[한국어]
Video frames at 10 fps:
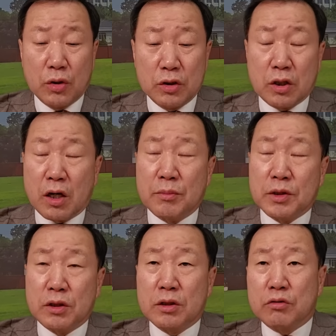이
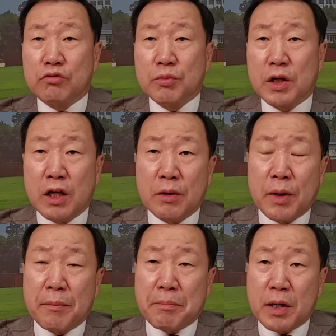사람은
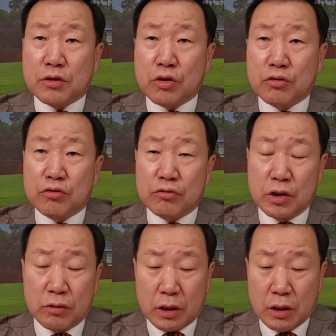국민의힘의 박성중
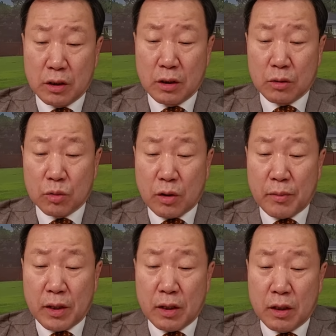의원 그
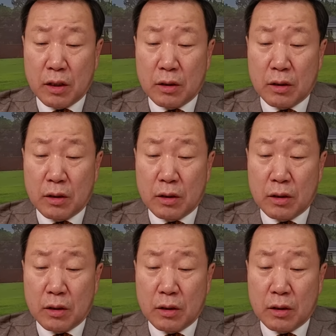다음에